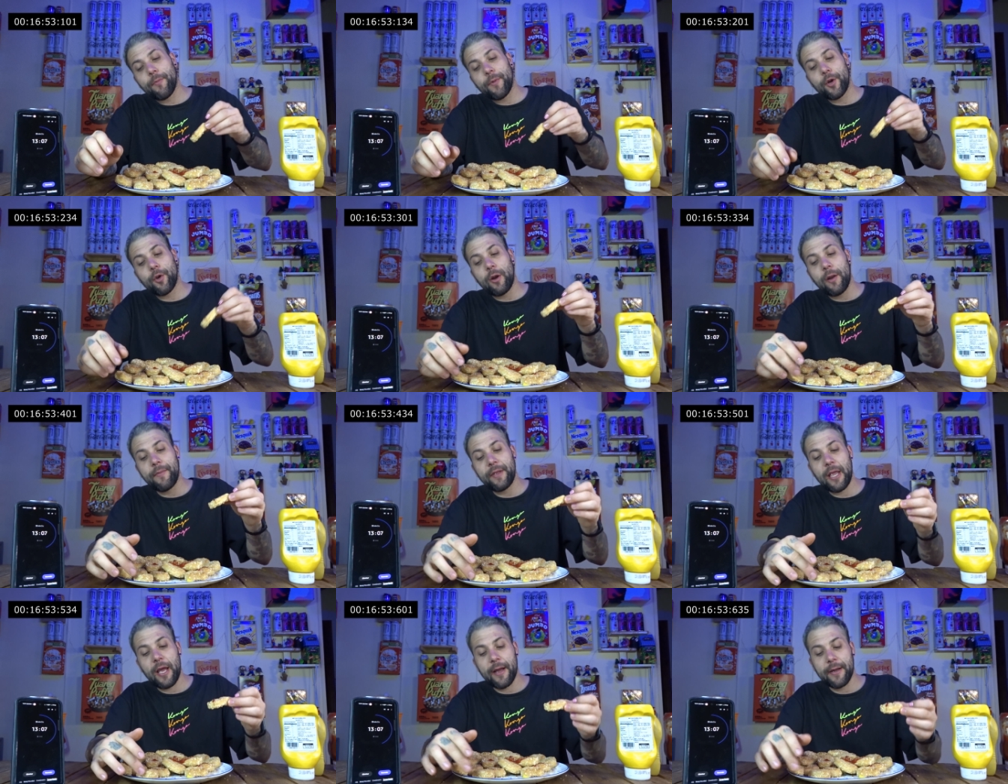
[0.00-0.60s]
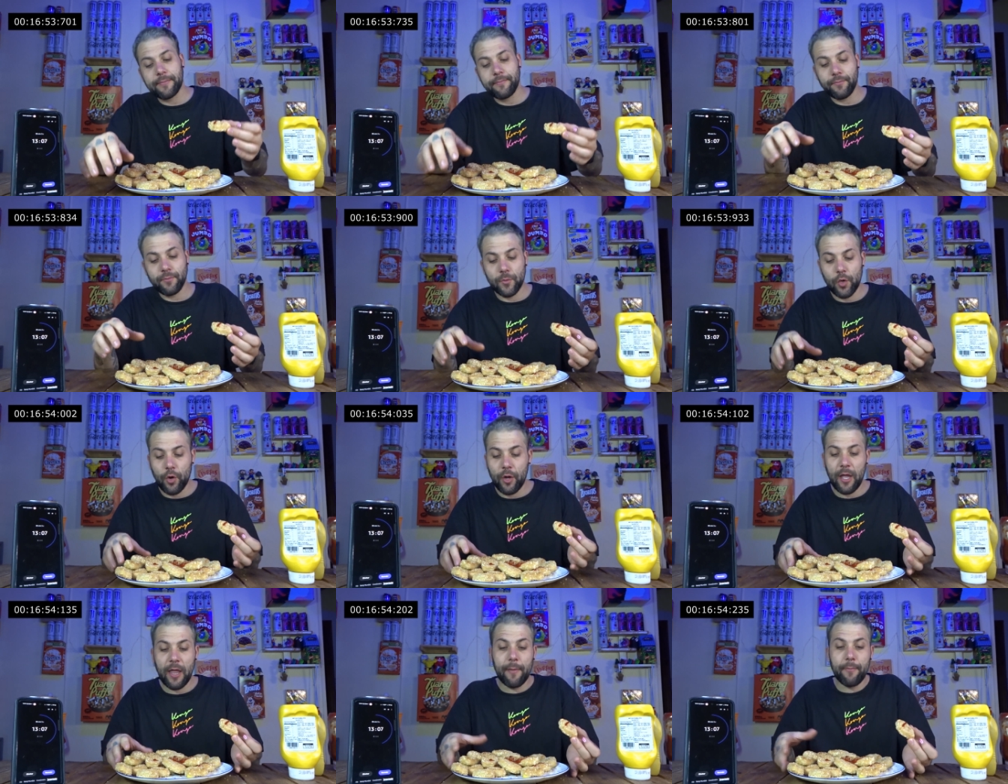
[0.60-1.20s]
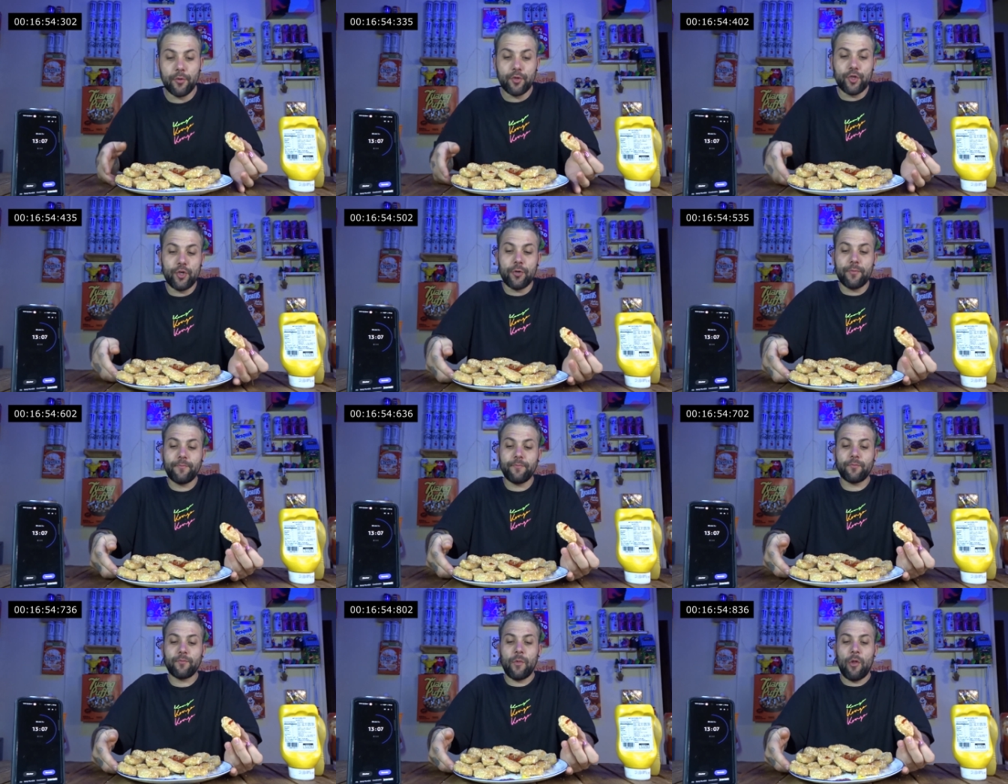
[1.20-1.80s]
menos de la mitad, ¿eh? no queda mucho.
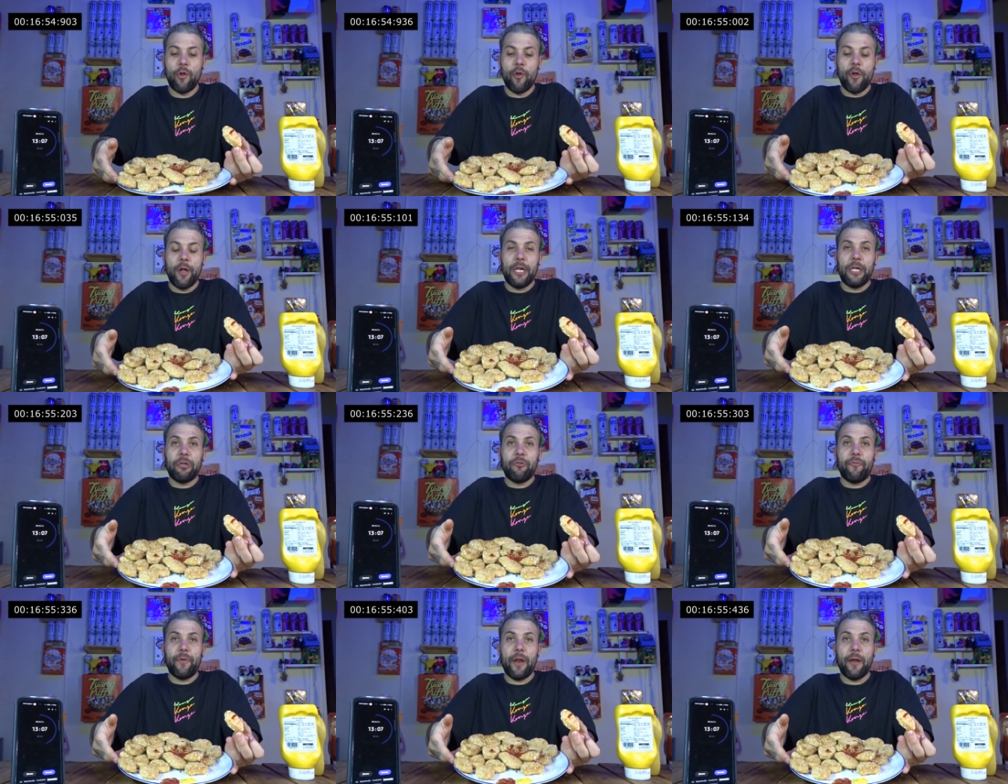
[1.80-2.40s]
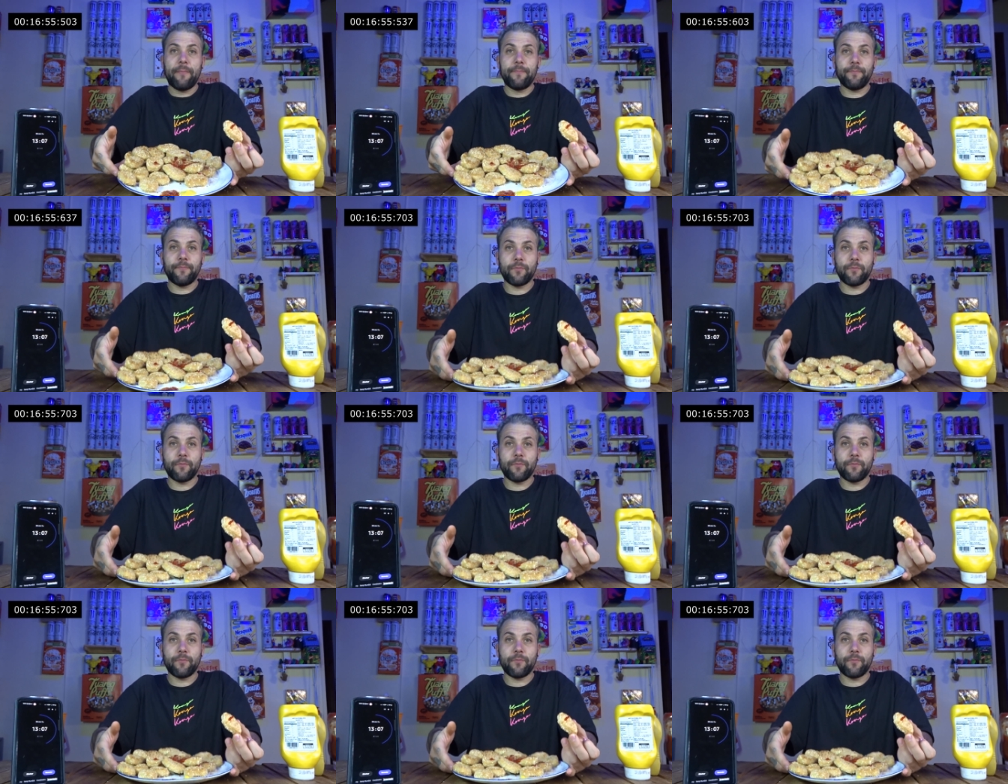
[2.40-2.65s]
mira